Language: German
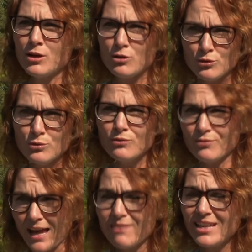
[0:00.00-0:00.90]
Leute,
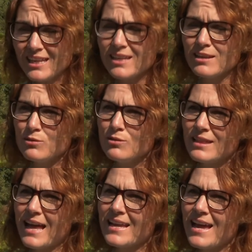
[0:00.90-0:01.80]
freiwillige
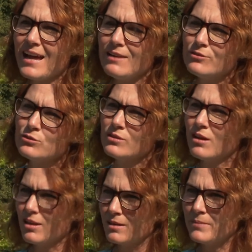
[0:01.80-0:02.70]
Leute, Laienhelfer
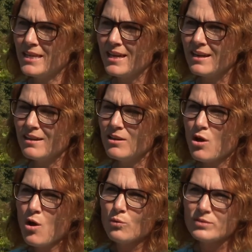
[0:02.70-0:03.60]
alarmieren
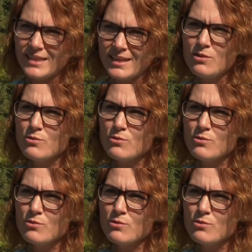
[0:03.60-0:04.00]
und dann